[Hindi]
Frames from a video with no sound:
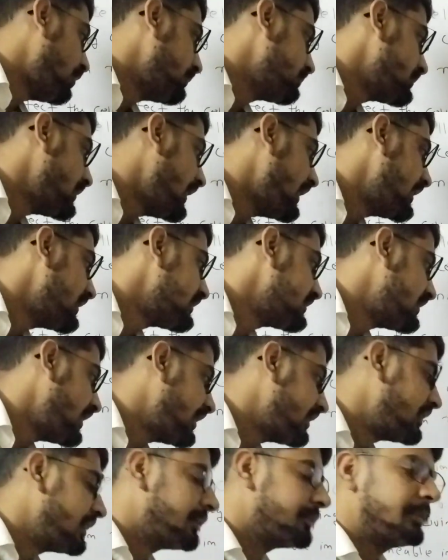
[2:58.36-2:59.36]
फ्रॉम द
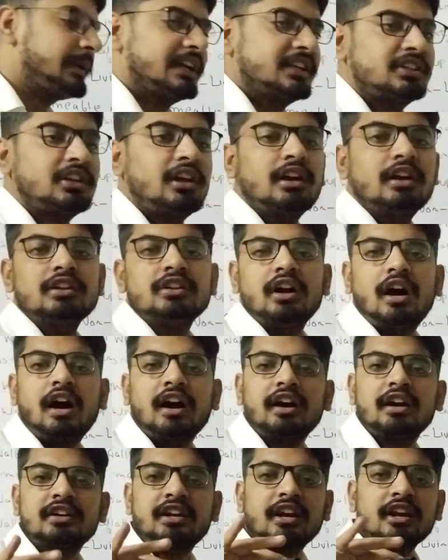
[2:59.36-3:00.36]
टर्गर प्रेशर
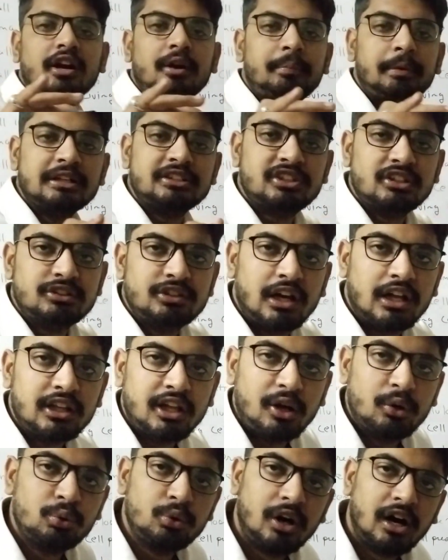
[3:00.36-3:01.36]
अगर टर्गर प्रेशर
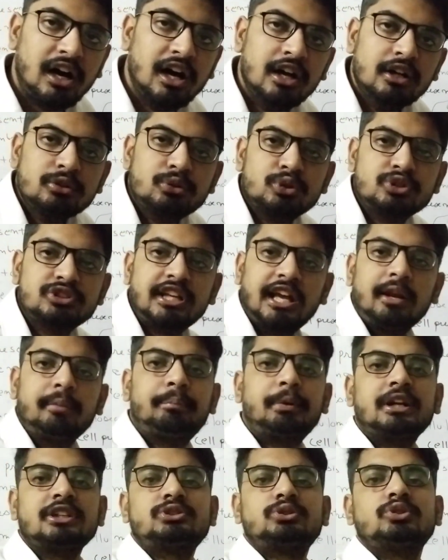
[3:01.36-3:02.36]
ज्यादा हुआ तो सेल
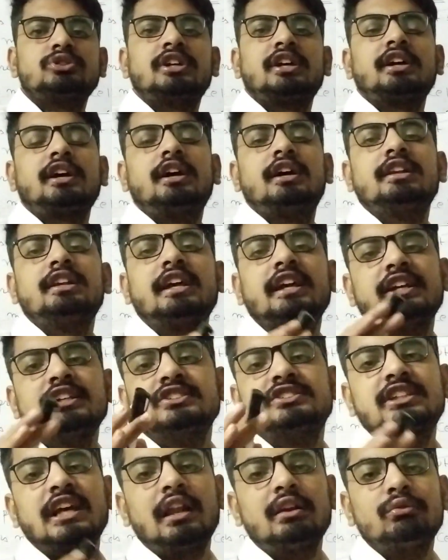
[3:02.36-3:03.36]
ब्रस्ट हो जाएगा
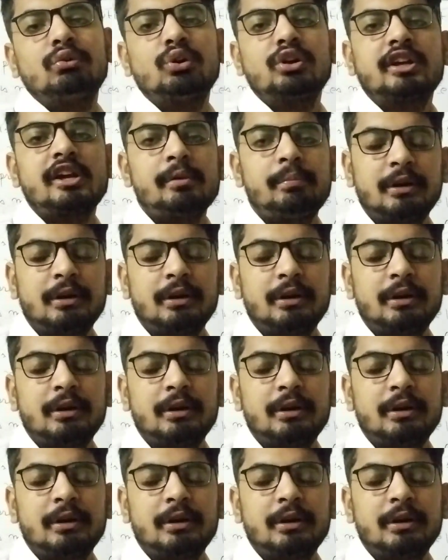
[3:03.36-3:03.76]
लेकिन सेल वॉल